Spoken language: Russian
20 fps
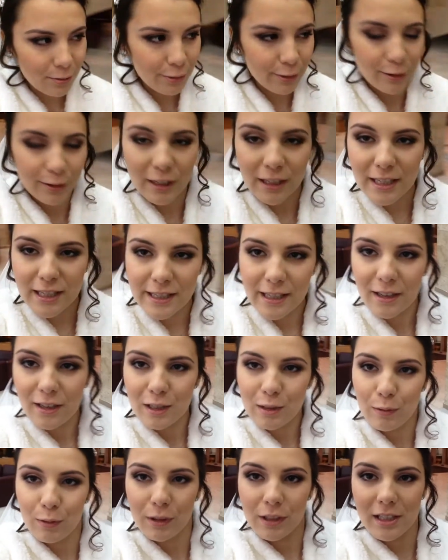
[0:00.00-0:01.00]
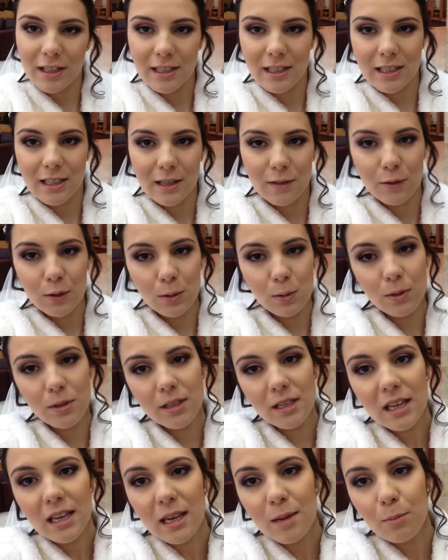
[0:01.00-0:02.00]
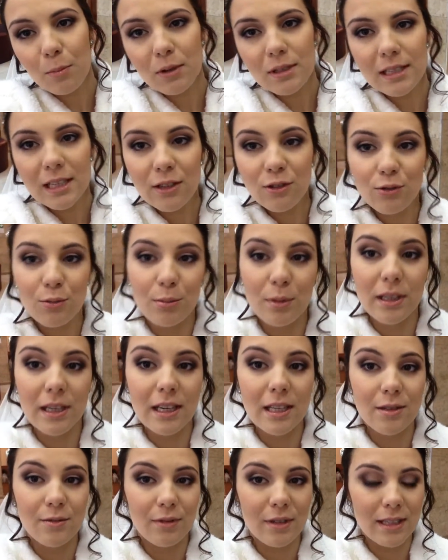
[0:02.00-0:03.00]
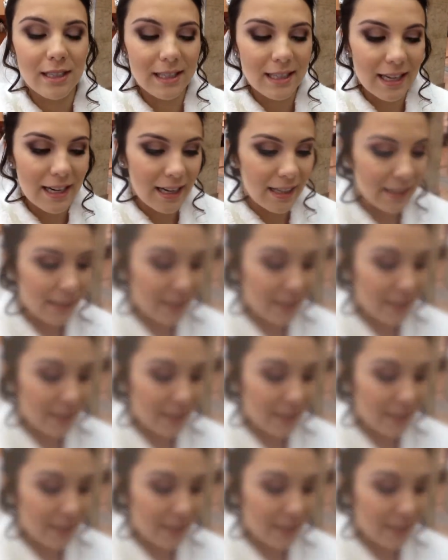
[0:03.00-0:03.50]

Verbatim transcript: Вот, нас осталась фотосессия в студии, и после этого мы едем в ресторан.